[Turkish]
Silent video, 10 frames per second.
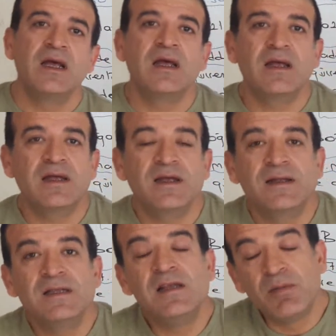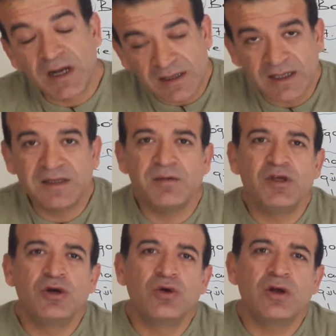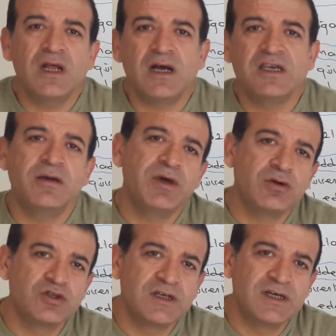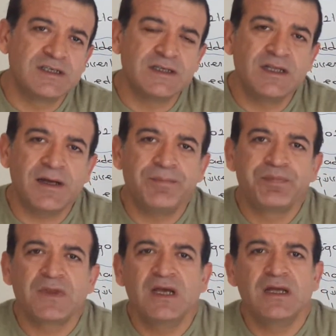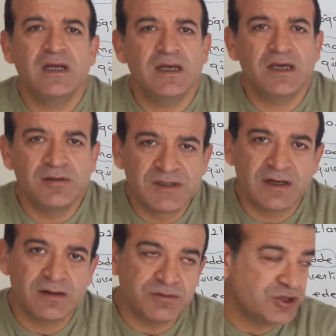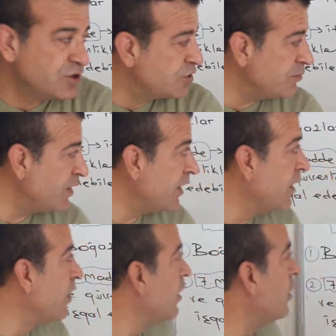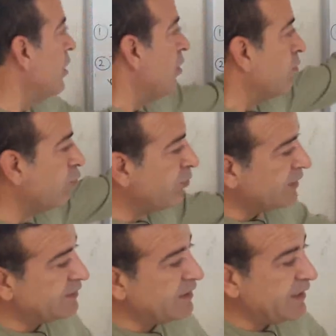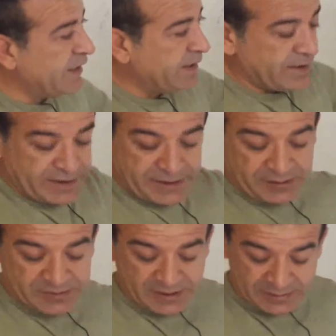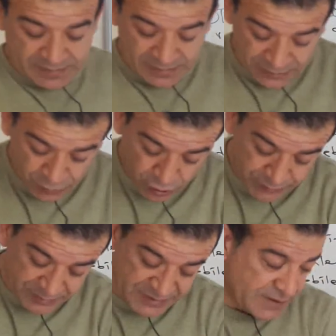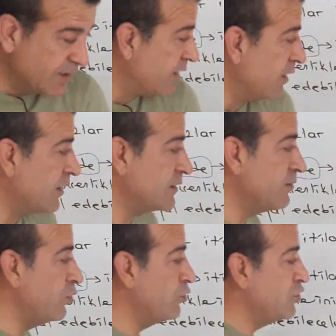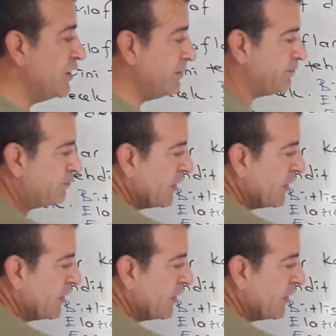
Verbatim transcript: e, limanında demirli olan Agamemnon zırhlısında e, imzalanmış. Şimdi bu maddelere imza atanları görmemiz lazım. Önce